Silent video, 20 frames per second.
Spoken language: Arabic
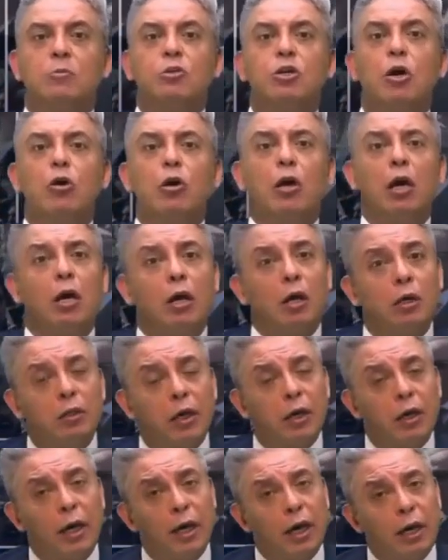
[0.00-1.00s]
مش هقول لك
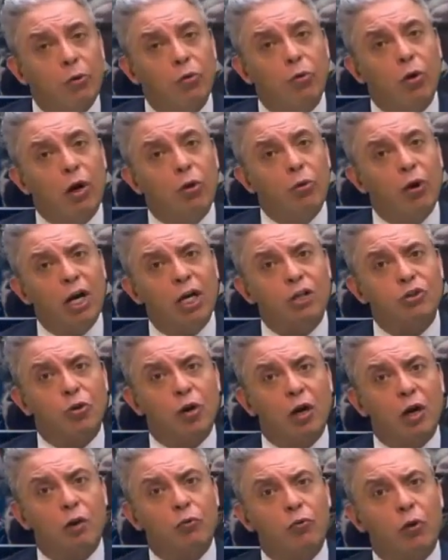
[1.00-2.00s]
قطار حلو ولا وحش
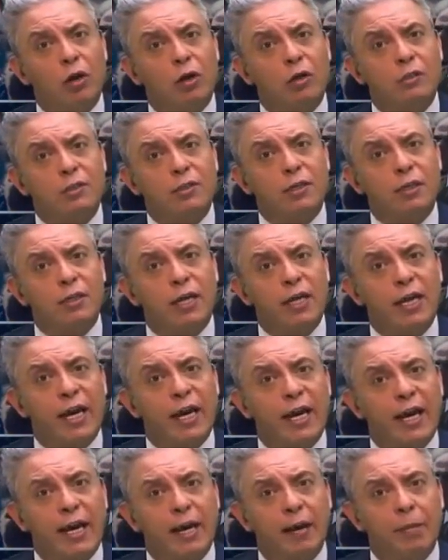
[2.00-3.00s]
ولا جدول اقتصاديه
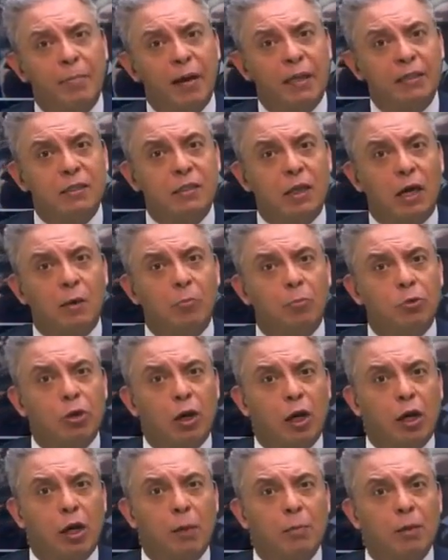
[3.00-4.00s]
ايه بعد
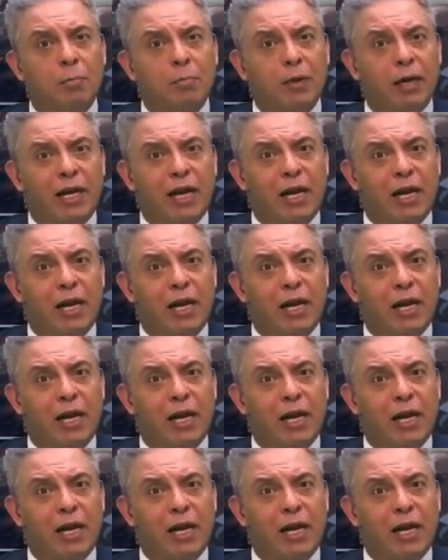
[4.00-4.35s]
تخبط الارقام